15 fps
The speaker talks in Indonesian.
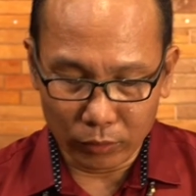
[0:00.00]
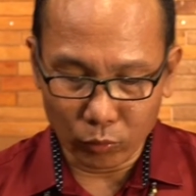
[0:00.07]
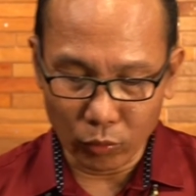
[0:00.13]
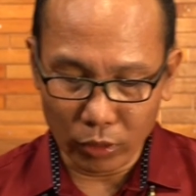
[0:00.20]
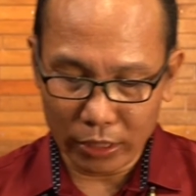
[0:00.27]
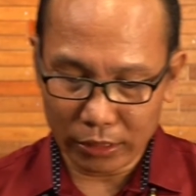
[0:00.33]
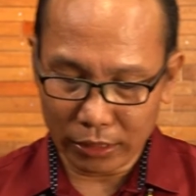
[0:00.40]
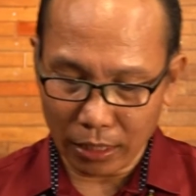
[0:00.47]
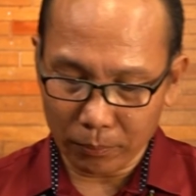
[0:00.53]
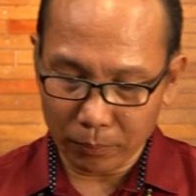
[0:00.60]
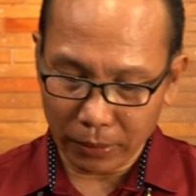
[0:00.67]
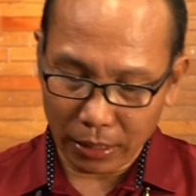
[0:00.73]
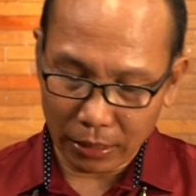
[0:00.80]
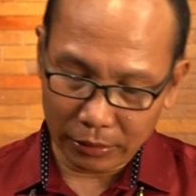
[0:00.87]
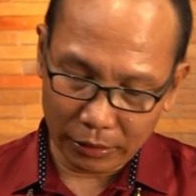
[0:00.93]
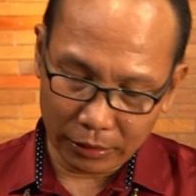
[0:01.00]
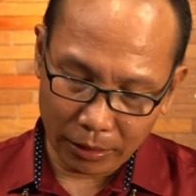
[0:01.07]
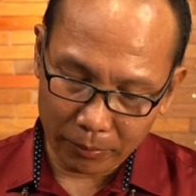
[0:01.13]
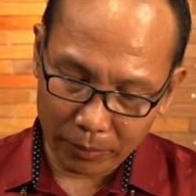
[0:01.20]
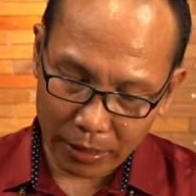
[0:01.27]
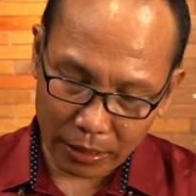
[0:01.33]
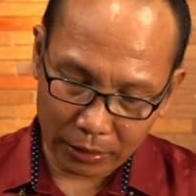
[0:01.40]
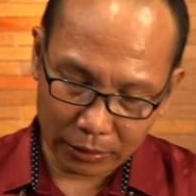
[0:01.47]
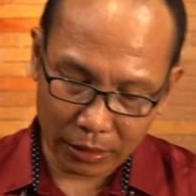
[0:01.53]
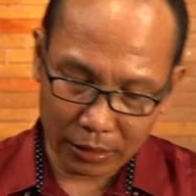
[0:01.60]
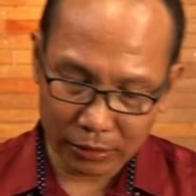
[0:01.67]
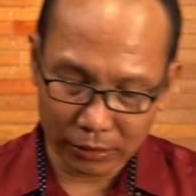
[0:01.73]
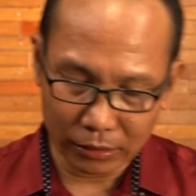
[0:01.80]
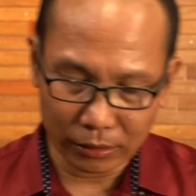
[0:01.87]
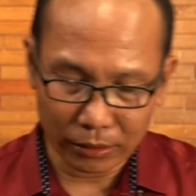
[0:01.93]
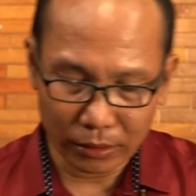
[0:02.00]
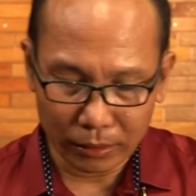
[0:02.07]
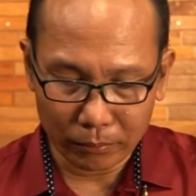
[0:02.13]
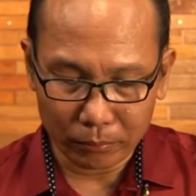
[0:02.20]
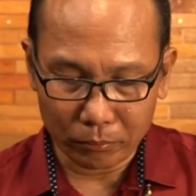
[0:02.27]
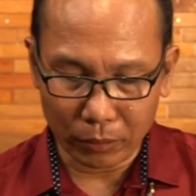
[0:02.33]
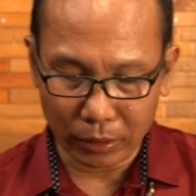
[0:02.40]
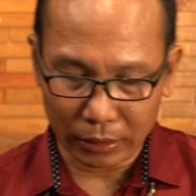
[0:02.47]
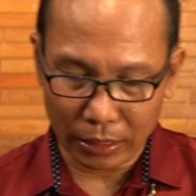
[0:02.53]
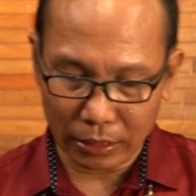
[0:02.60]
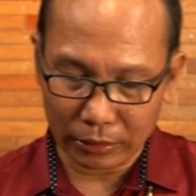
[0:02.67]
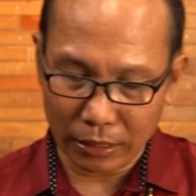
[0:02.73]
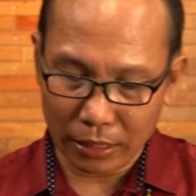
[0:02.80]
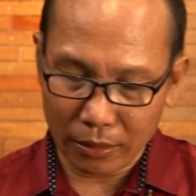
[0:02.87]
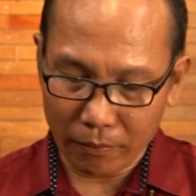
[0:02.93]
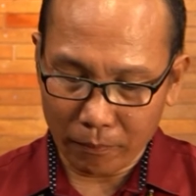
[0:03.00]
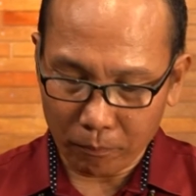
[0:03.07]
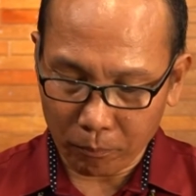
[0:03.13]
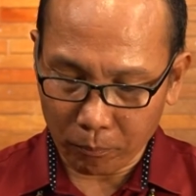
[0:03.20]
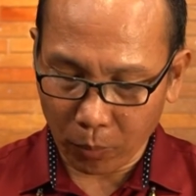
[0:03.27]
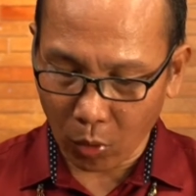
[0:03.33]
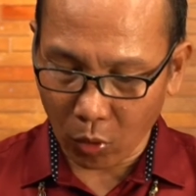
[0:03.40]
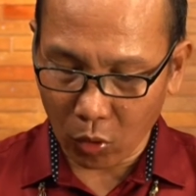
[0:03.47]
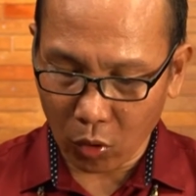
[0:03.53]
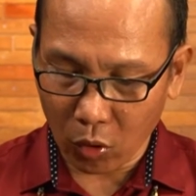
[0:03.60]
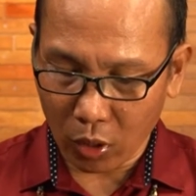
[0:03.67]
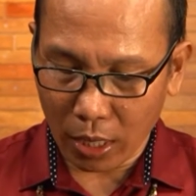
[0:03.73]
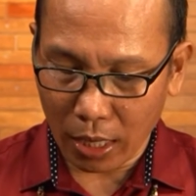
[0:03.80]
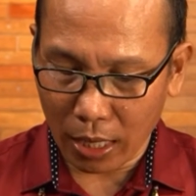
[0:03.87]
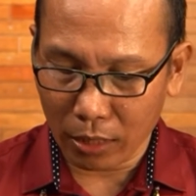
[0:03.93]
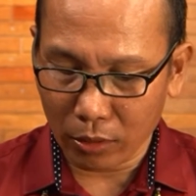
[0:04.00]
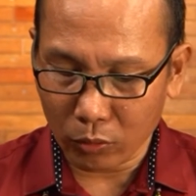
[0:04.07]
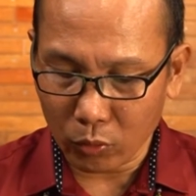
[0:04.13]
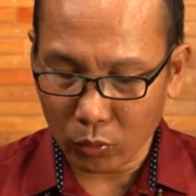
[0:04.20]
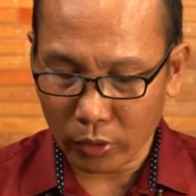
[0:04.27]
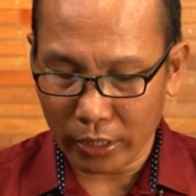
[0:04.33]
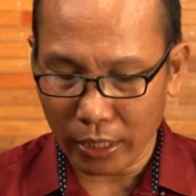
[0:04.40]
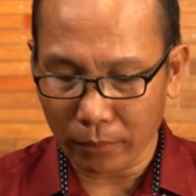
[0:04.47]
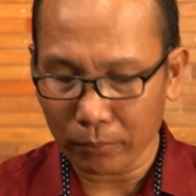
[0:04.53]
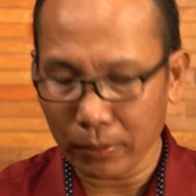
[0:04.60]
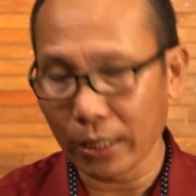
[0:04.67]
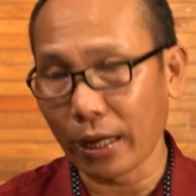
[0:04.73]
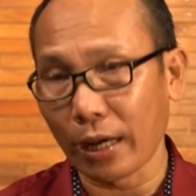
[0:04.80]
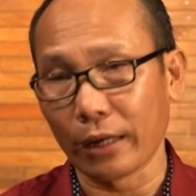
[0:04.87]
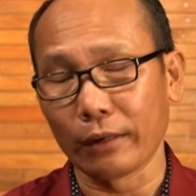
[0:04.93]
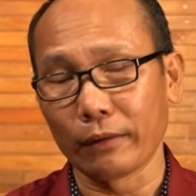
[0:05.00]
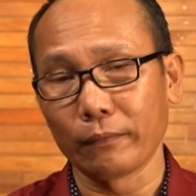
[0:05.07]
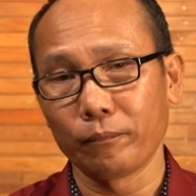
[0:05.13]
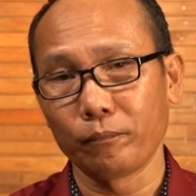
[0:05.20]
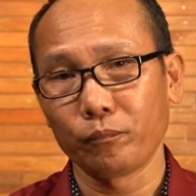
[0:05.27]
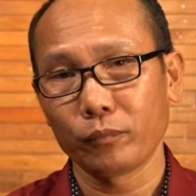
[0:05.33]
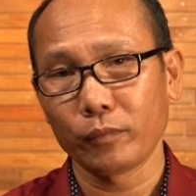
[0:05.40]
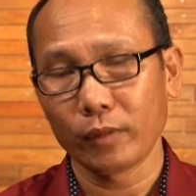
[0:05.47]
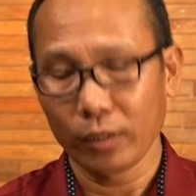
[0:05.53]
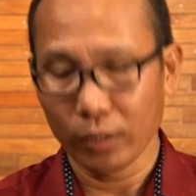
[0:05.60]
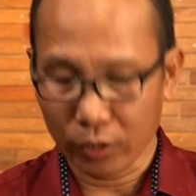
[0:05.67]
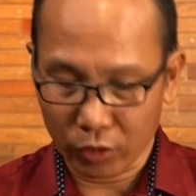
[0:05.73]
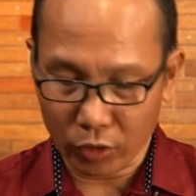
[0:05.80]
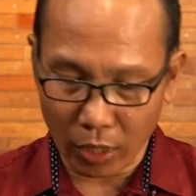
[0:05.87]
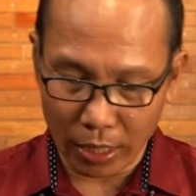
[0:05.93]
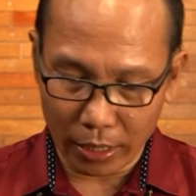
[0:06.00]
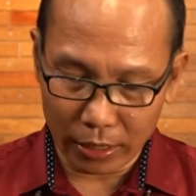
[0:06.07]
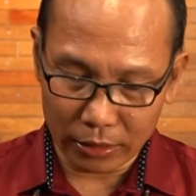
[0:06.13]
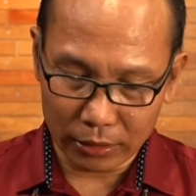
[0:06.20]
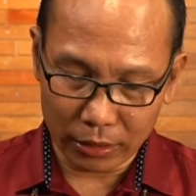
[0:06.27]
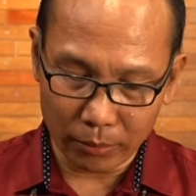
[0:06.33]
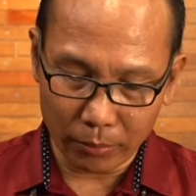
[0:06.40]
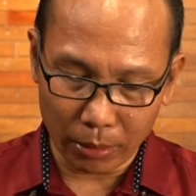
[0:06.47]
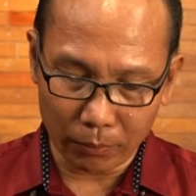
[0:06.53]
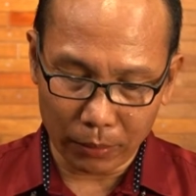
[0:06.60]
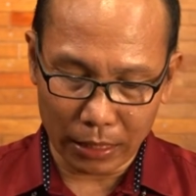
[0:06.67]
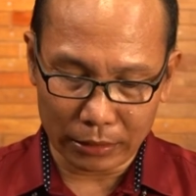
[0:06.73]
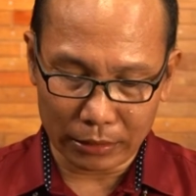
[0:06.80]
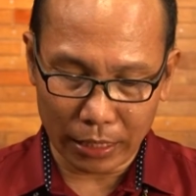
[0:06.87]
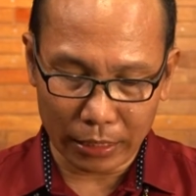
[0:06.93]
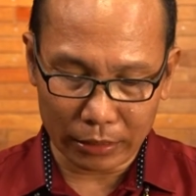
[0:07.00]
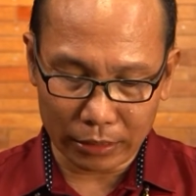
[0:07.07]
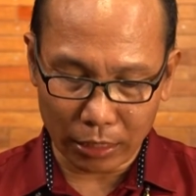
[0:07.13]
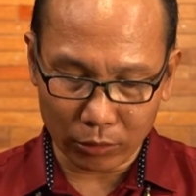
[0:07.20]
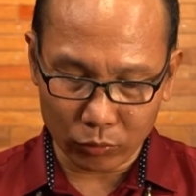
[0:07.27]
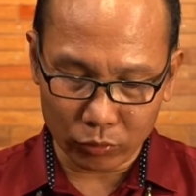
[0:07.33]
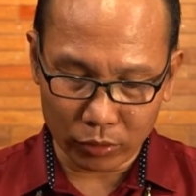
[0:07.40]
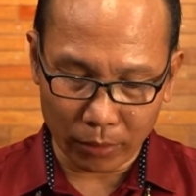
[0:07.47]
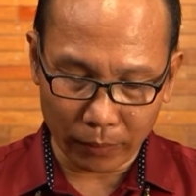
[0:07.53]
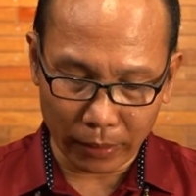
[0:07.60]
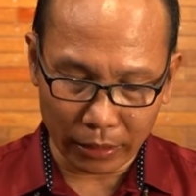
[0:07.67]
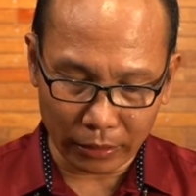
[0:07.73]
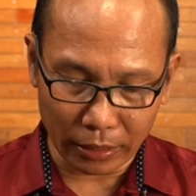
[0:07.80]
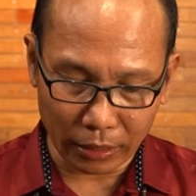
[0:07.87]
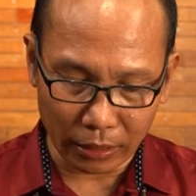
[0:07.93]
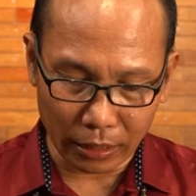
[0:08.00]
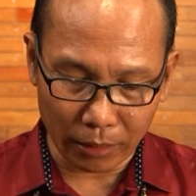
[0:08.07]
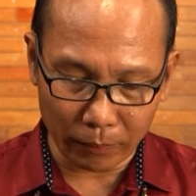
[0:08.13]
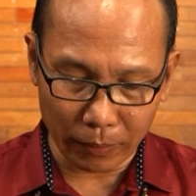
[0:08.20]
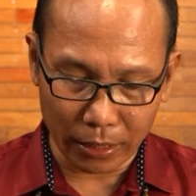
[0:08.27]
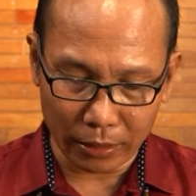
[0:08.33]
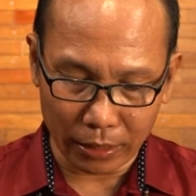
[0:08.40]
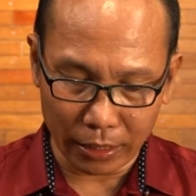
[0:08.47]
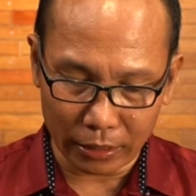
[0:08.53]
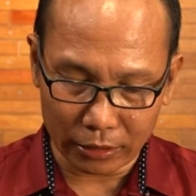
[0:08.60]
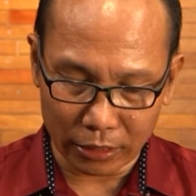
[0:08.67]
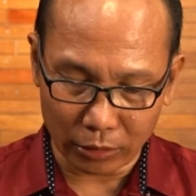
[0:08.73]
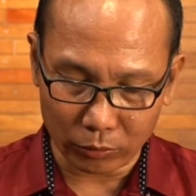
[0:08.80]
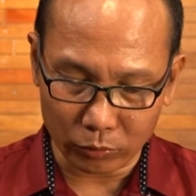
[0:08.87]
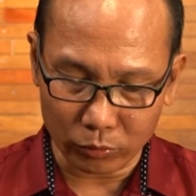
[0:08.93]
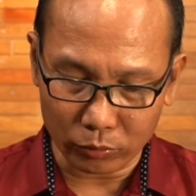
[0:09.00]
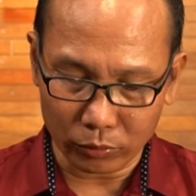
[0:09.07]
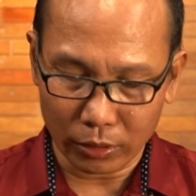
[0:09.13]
Tulisan pekat hitam di atas berkata, pokok anggur yang benar. Yohanes 15 ayat 1 sampai ayat yang ke-8, ayat 1,